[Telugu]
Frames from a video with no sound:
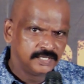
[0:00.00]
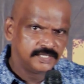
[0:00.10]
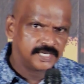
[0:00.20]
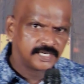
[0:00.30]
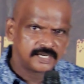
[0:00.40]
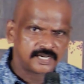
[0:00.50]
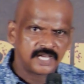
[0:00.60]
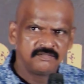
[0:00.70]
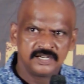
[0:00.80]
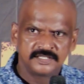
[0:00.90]
నేను ఇక్కడ
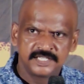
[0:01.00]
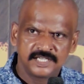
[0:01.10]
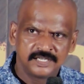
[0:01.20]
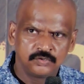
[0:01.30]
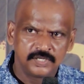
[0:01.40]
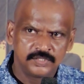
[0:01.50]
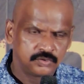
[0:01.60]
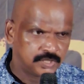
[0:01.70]
ట్రావెల్ చేయగలనో లేదో